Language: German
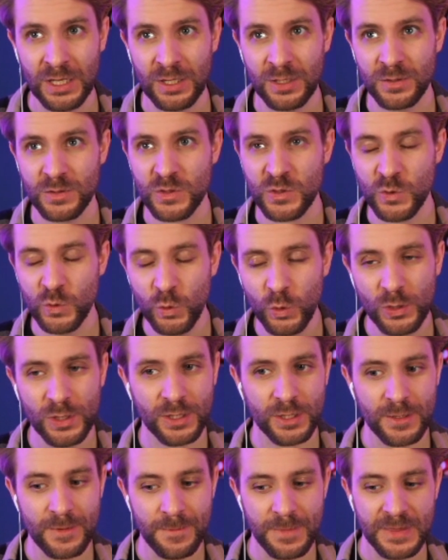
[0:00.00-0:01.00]

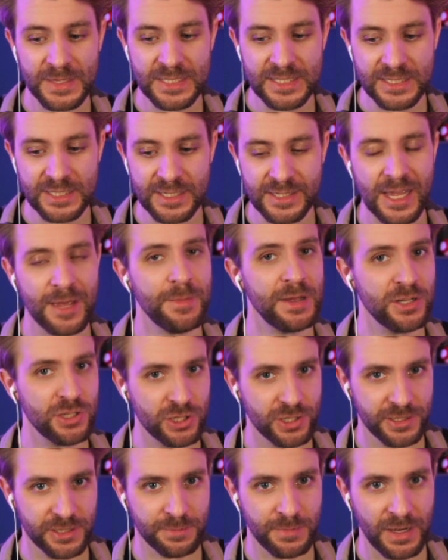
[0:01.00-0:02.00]
Züge, die sie sehr
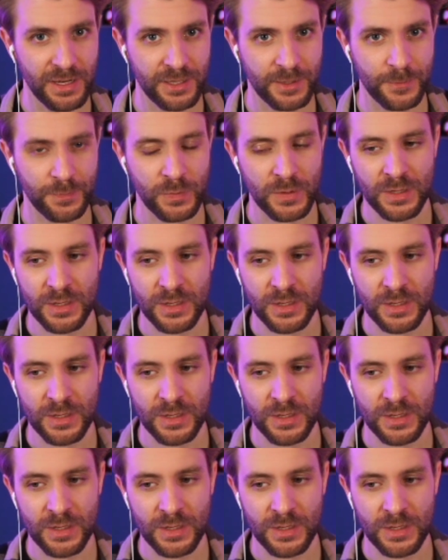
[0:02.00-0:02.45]
menschlich machen.